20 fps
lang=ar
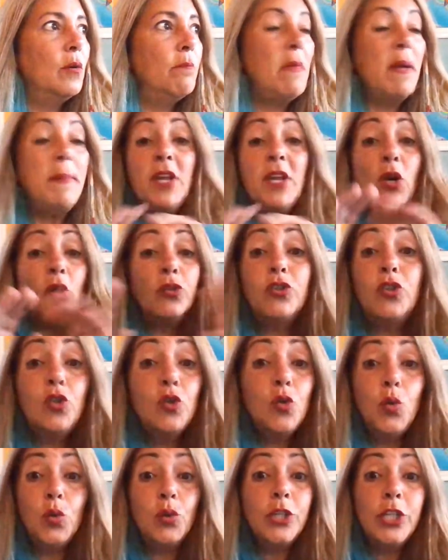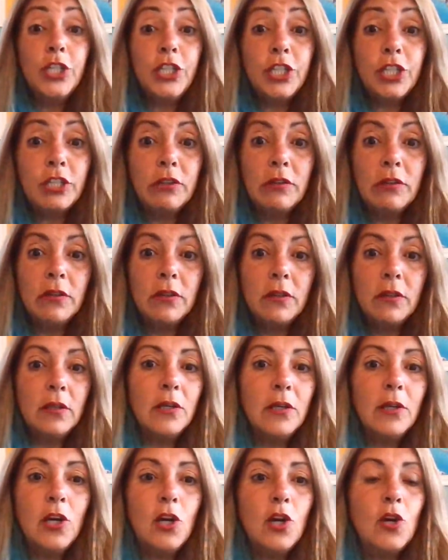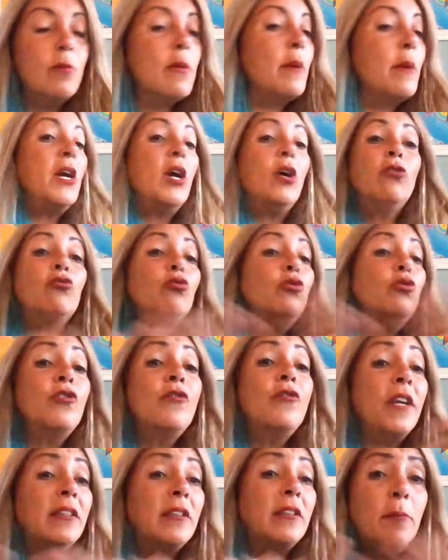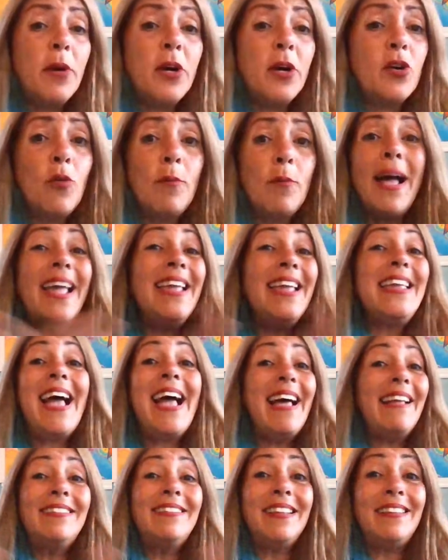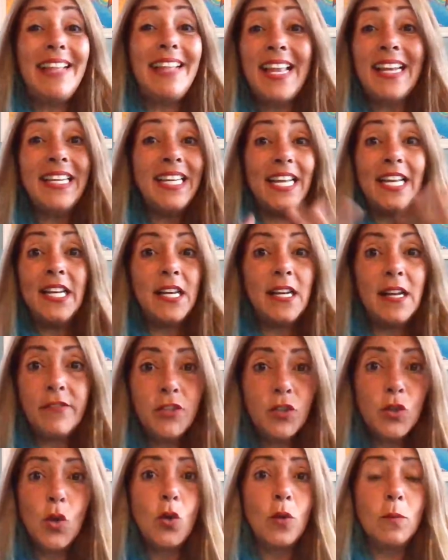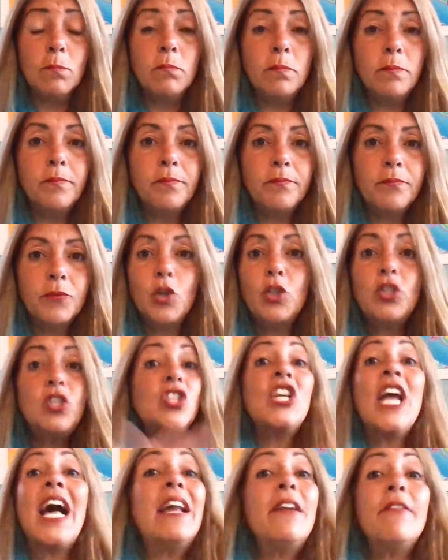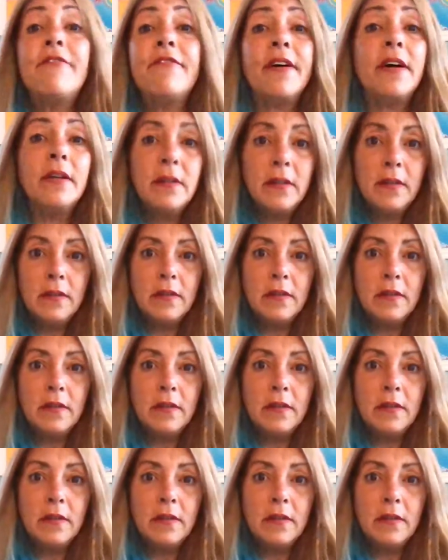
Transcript: ما بيحسوش وما بيحطوش في اعتبارهم اي حد تاني الا نفسهم كنتش عارفه